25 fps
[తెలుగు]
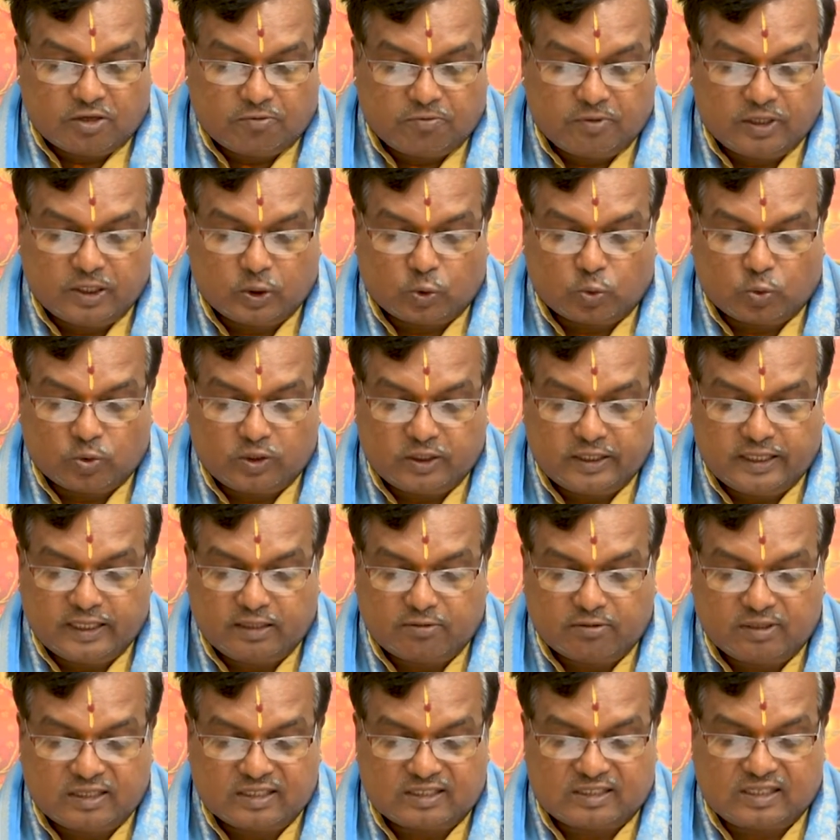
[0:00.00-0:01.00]
వీరికి
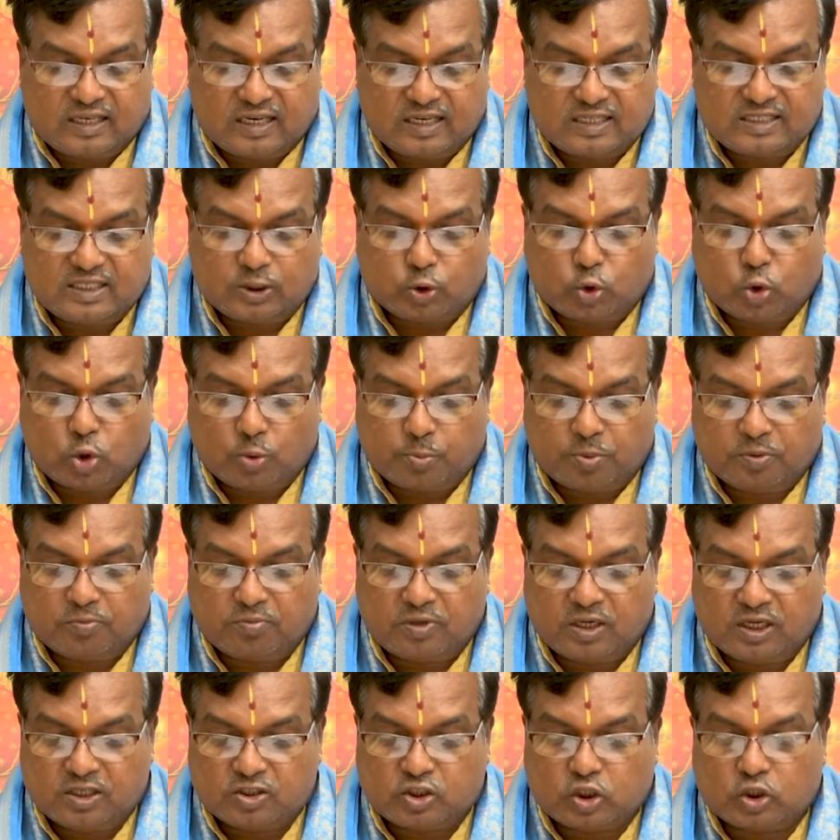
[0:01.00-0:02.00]
ఉండేటువంటి సహజ కోపం
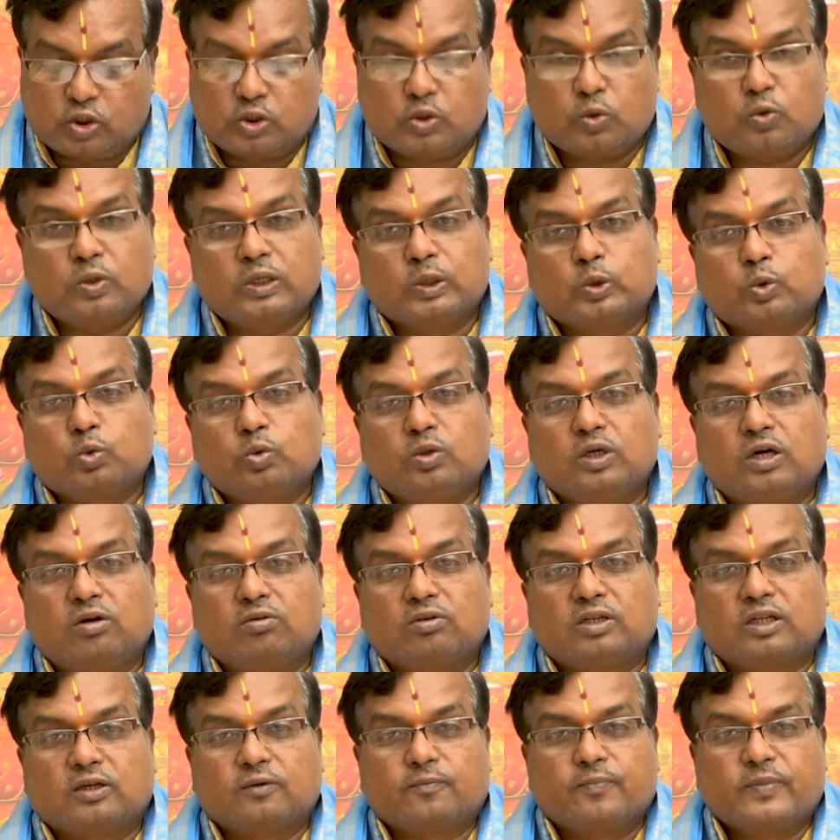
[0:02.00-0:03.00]
వలన శత్రువులు ఎక్కువగా
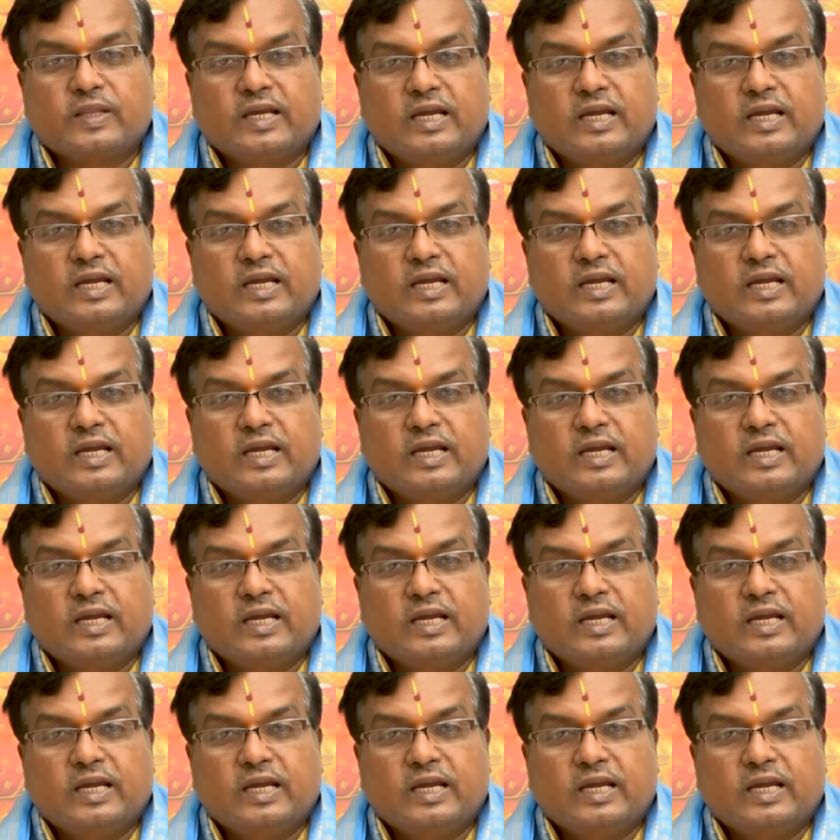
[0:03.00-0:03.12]
ఉంటారు